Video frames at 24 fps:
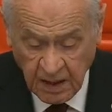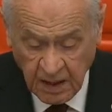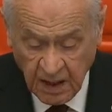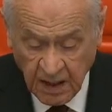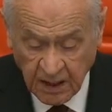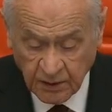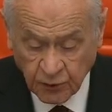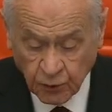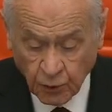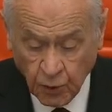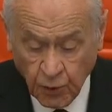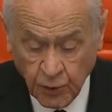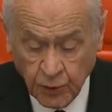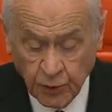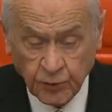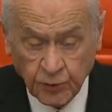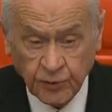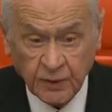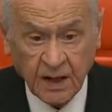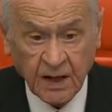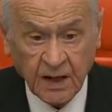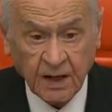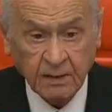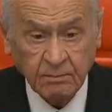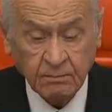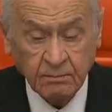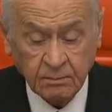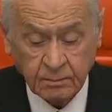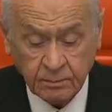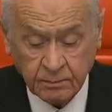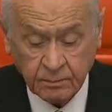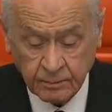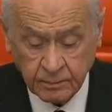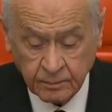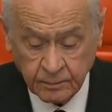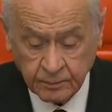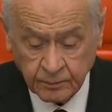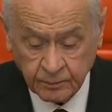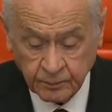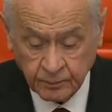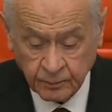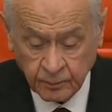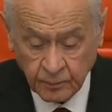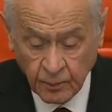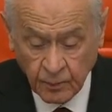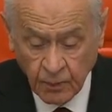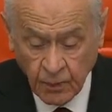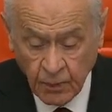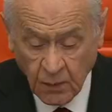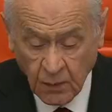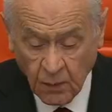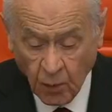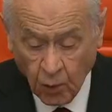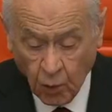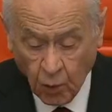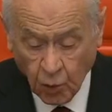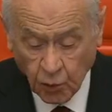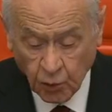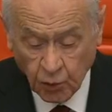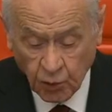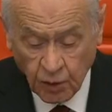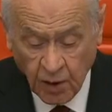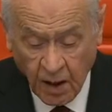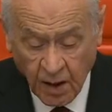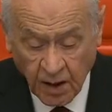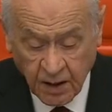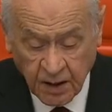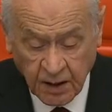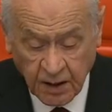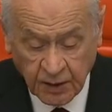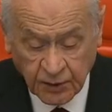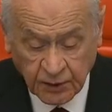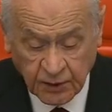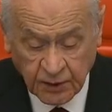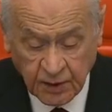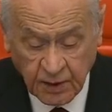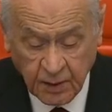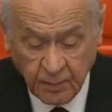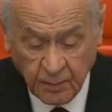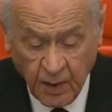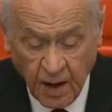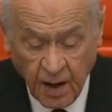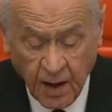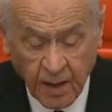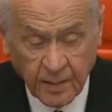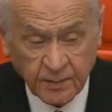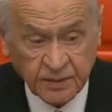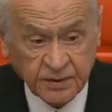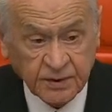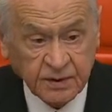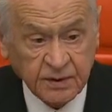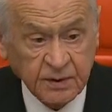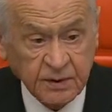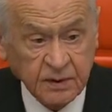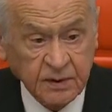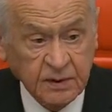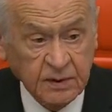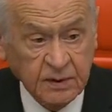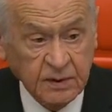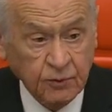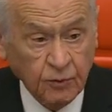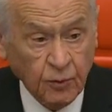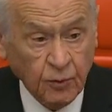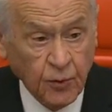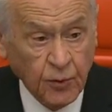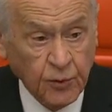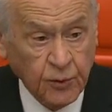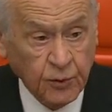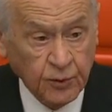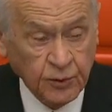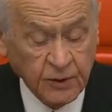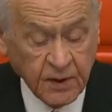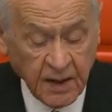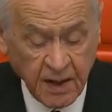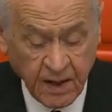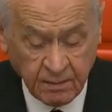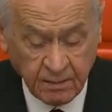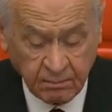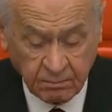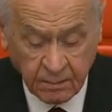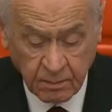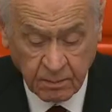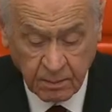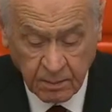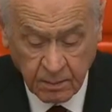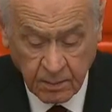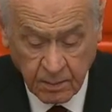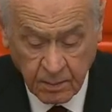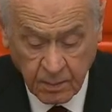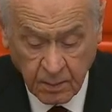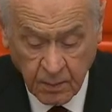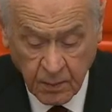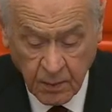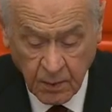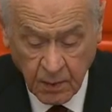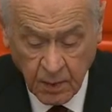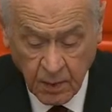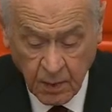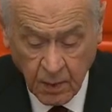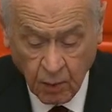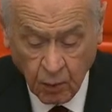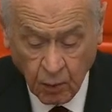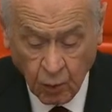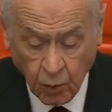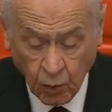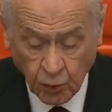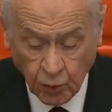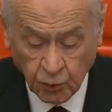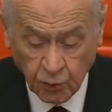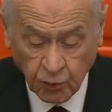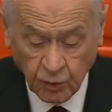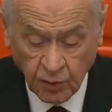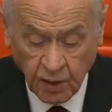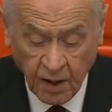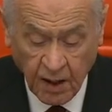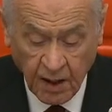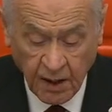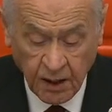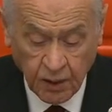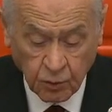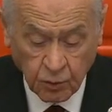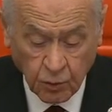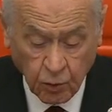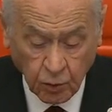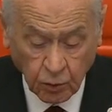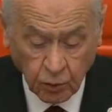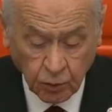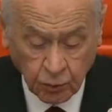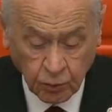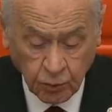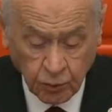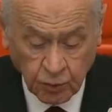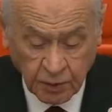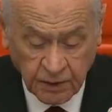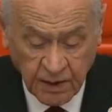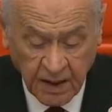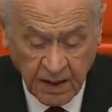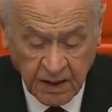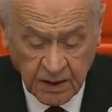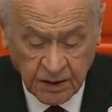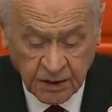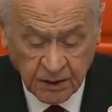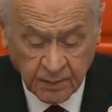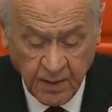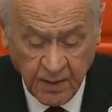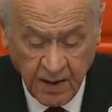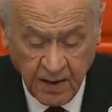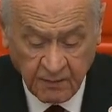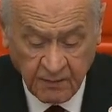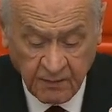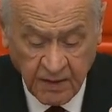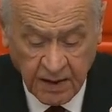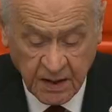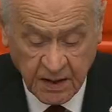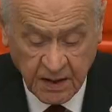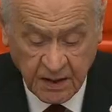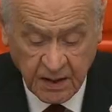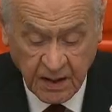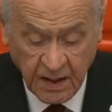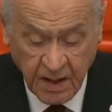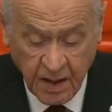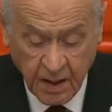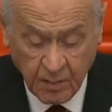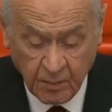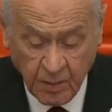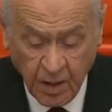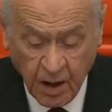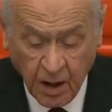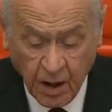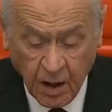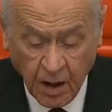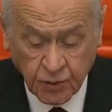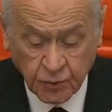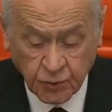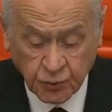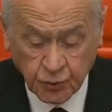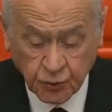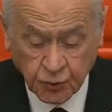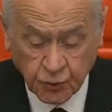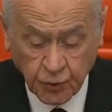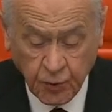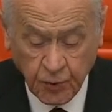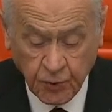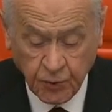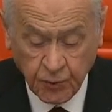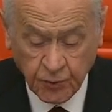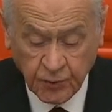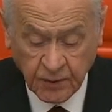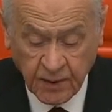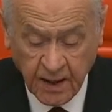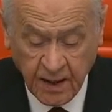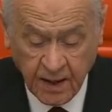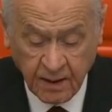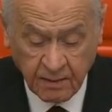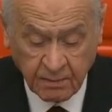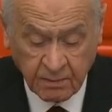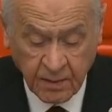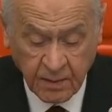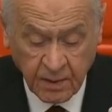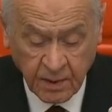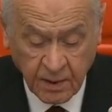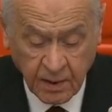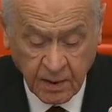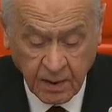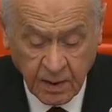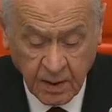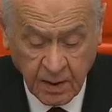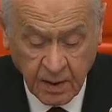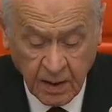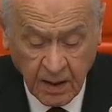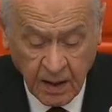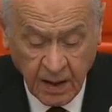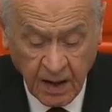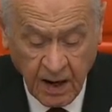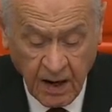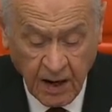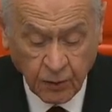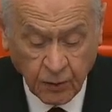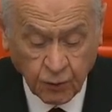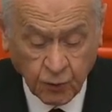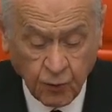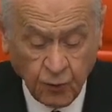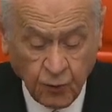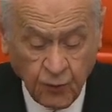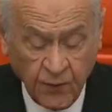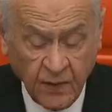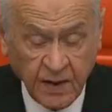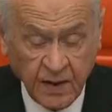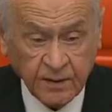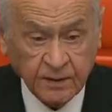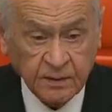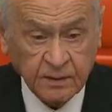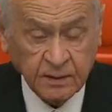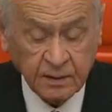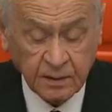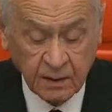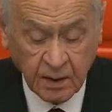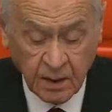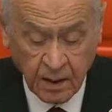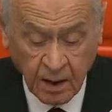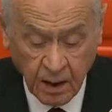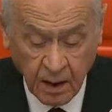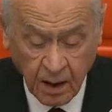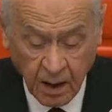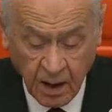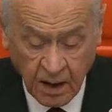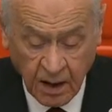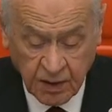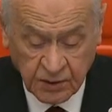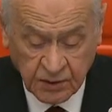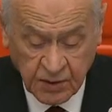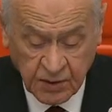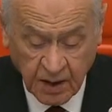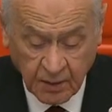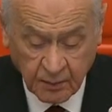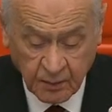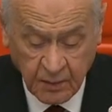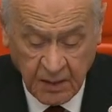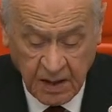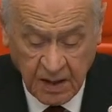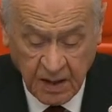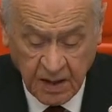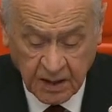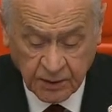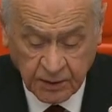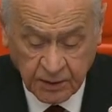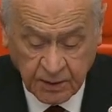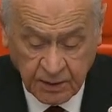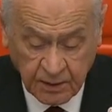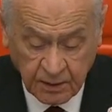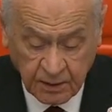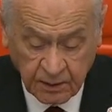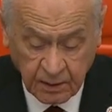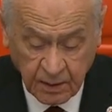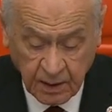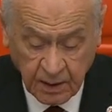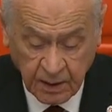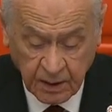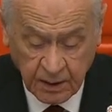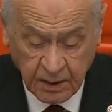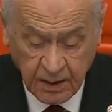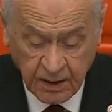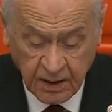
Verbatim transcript: Millet önünde, onun hak ettiği bağımsızlığın önünde, onun layık olduğu gelişme ve yenilenme arzusu önünde her kuvvet ancak milletin